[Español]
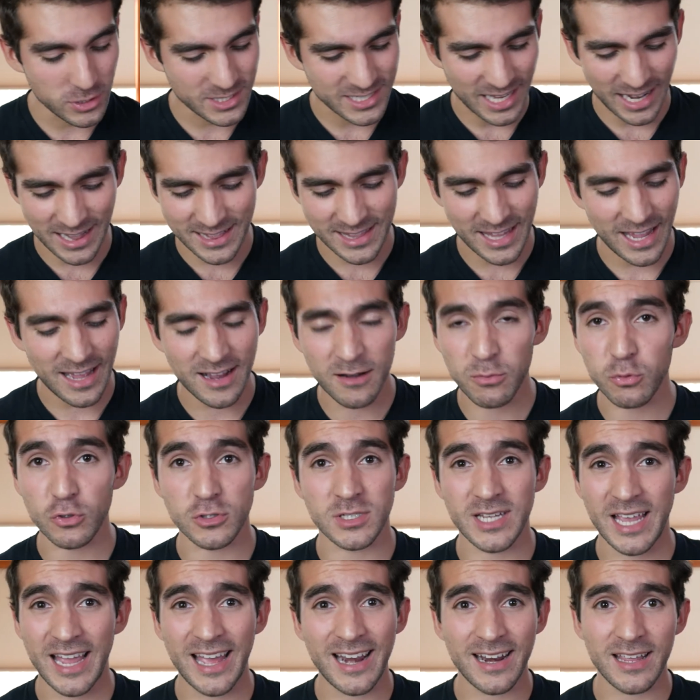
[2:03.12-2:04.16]
saltar,
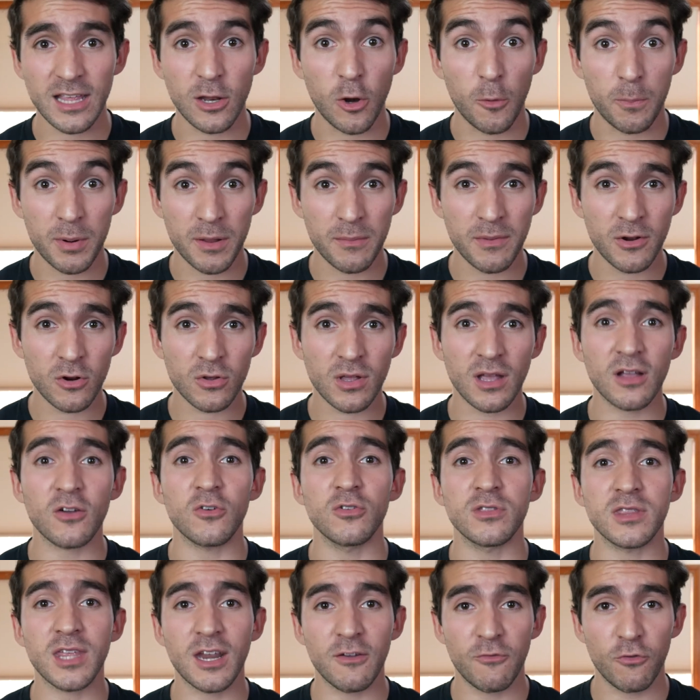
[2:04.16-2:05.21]
buscar y lo primero que
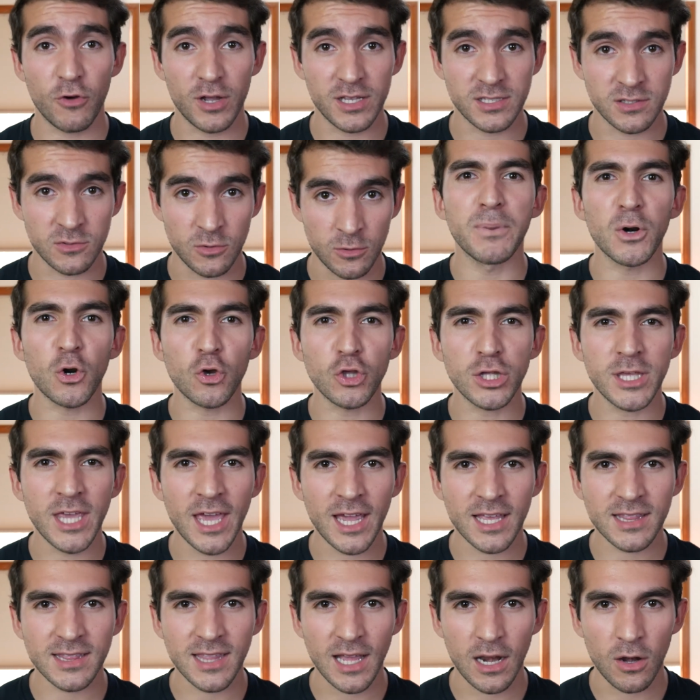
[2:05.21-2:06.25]
encontré fue esto.
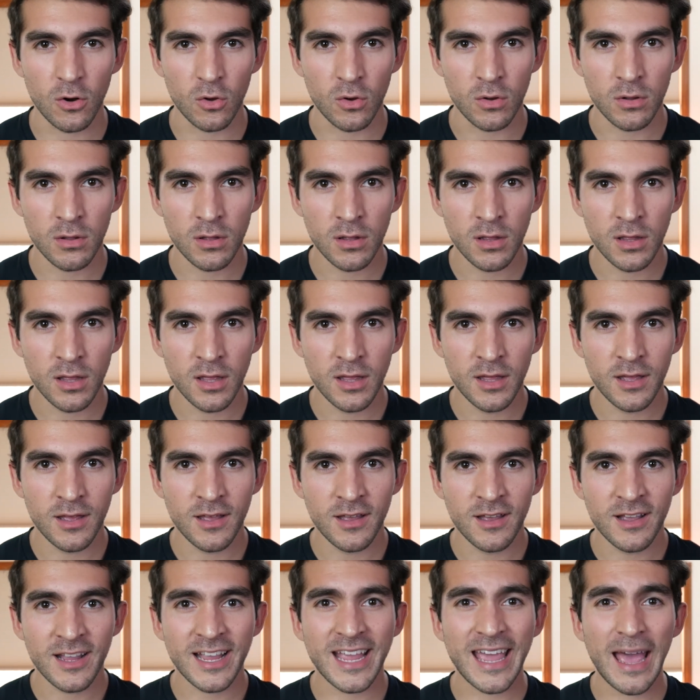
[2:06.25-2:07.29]
Proyectalo.
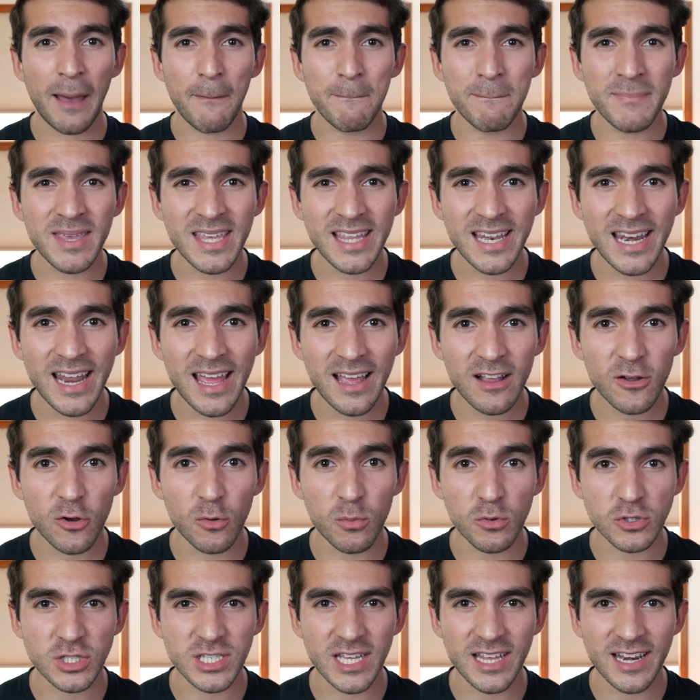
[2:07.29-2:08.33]
Camina
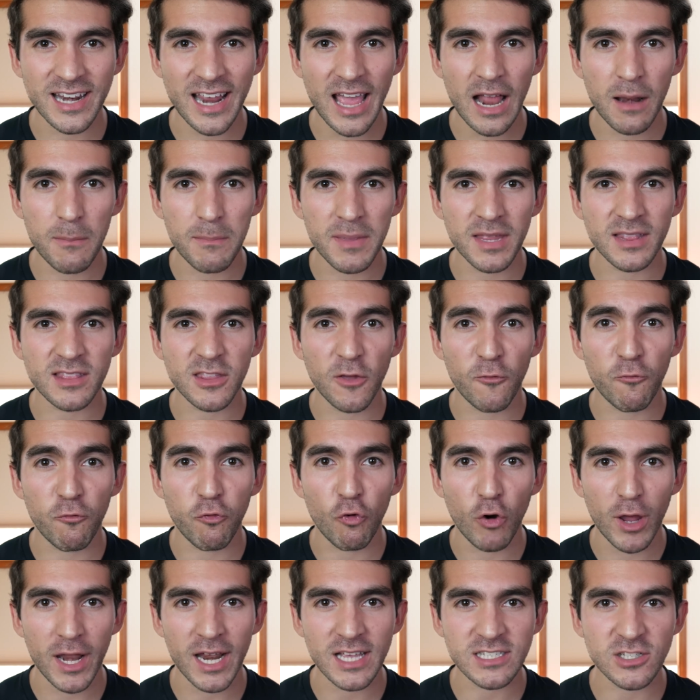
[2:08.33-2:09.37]
como si realmente
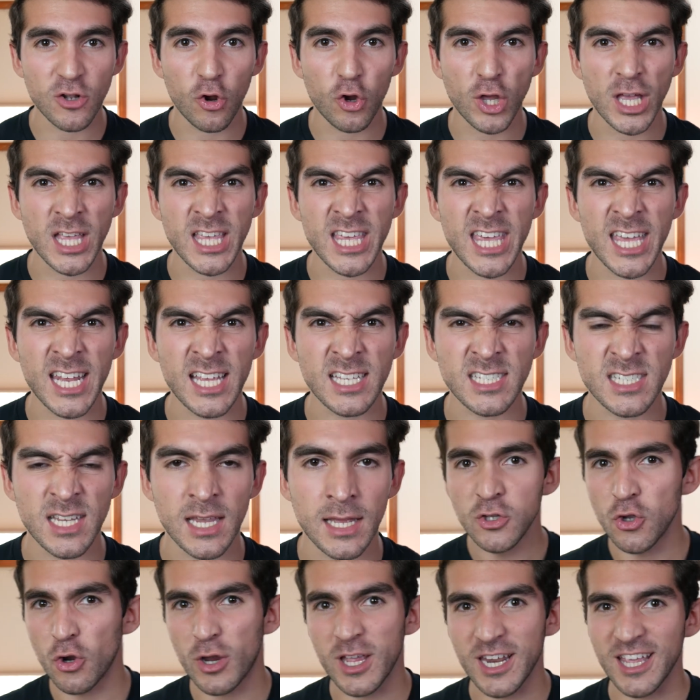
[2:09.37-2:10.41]
fueras lo que quieres
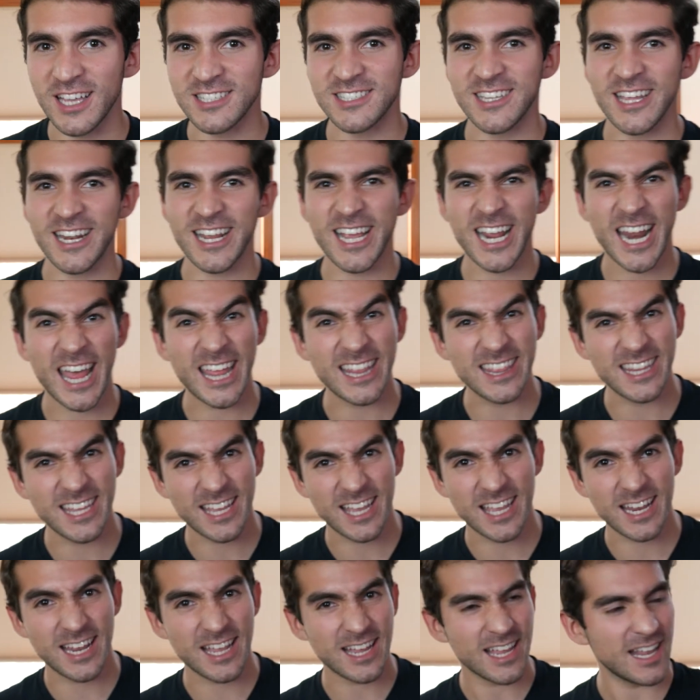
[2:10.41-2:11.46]
ser. Yo quería ser grande,
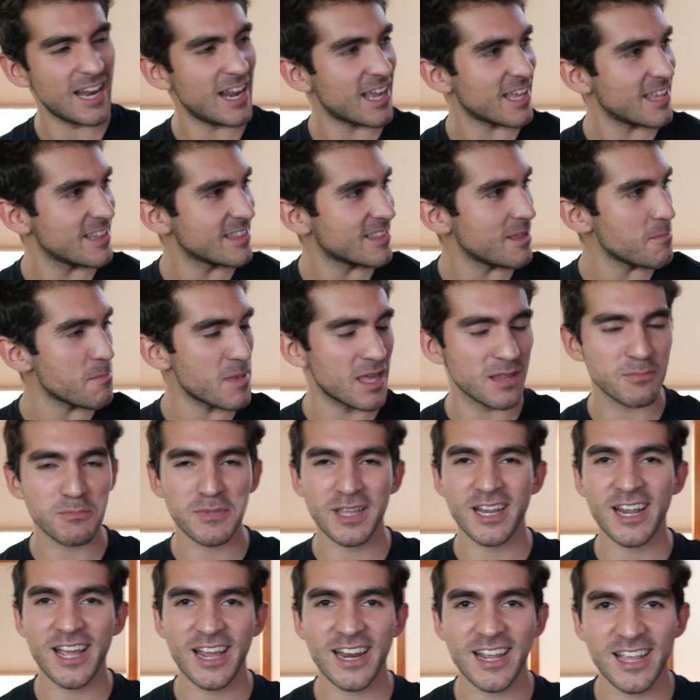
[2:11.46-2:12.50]
quería que la gente me
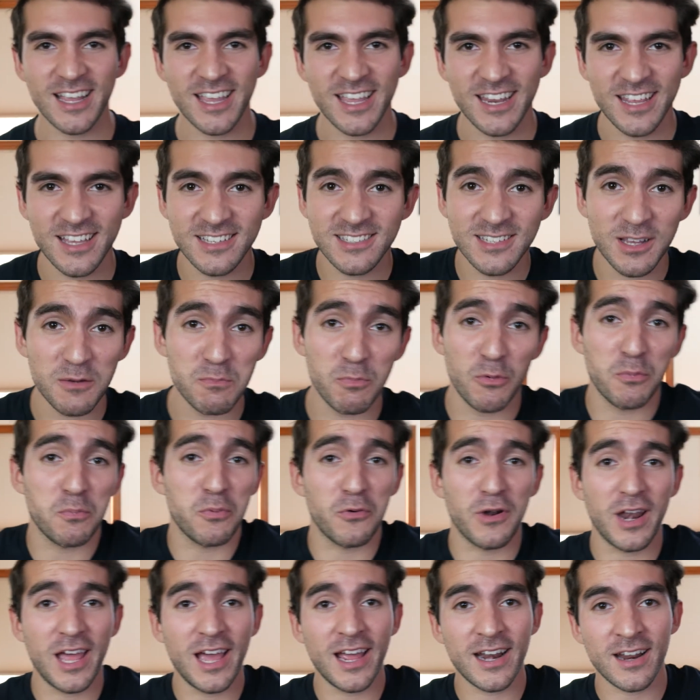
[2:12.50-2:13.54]
admirara, quería ser
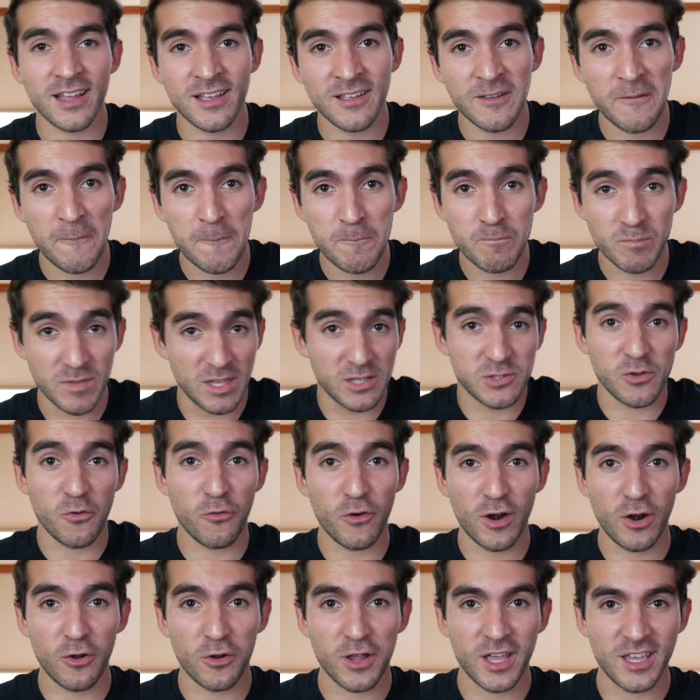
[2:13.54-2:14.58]
popular. Y eso
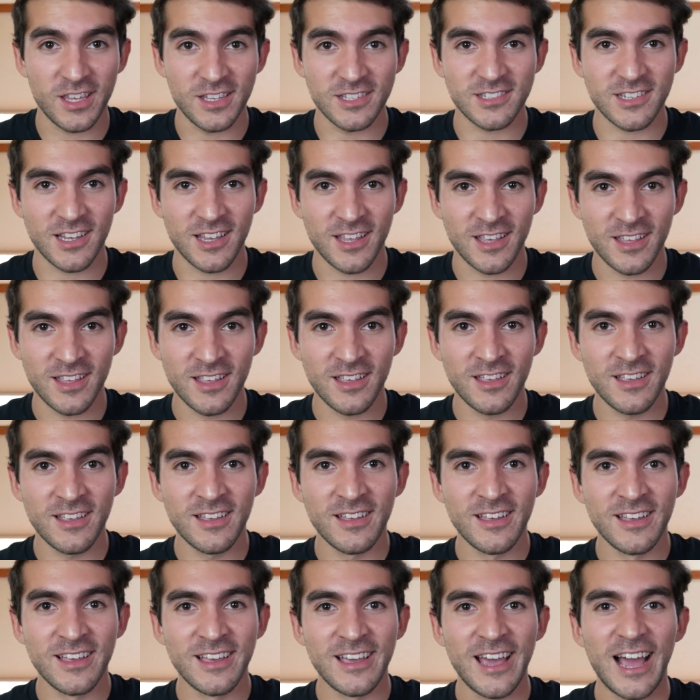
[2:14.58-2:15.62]
fue lo que hice.
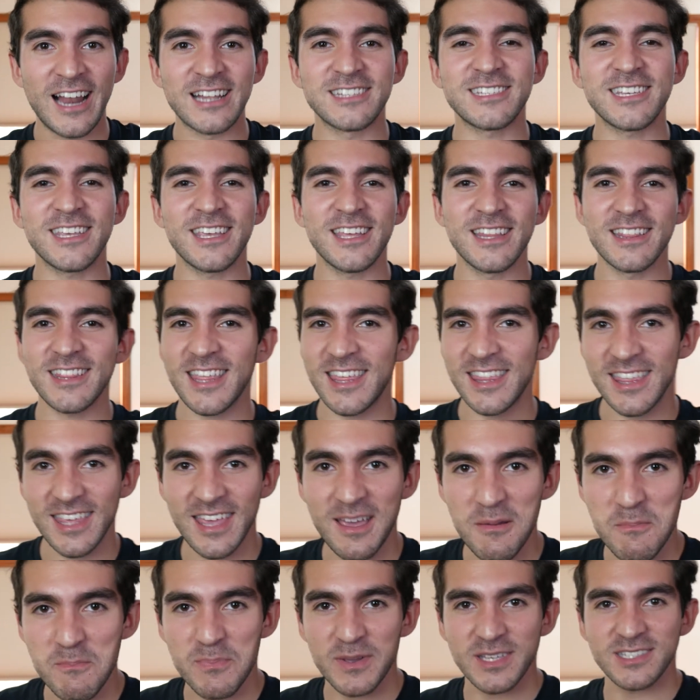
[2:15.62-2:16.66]
Al siguiente día
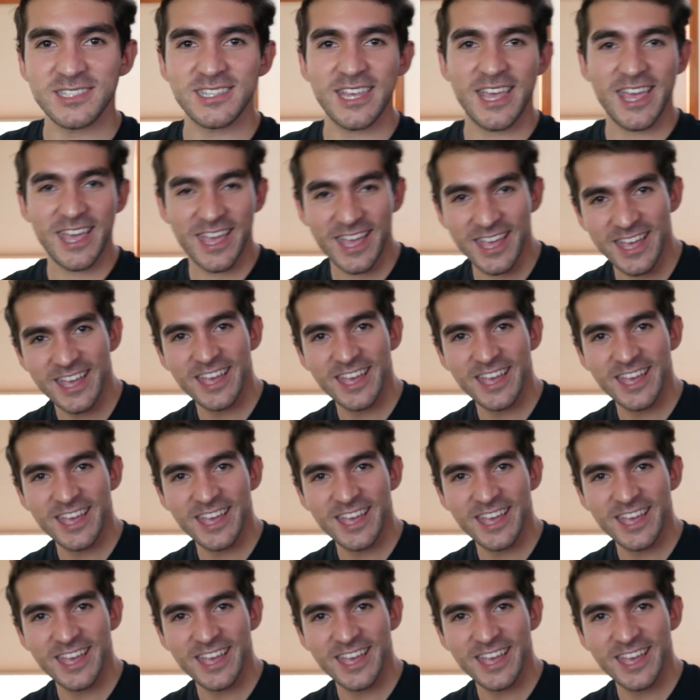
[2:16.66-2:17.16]
empecé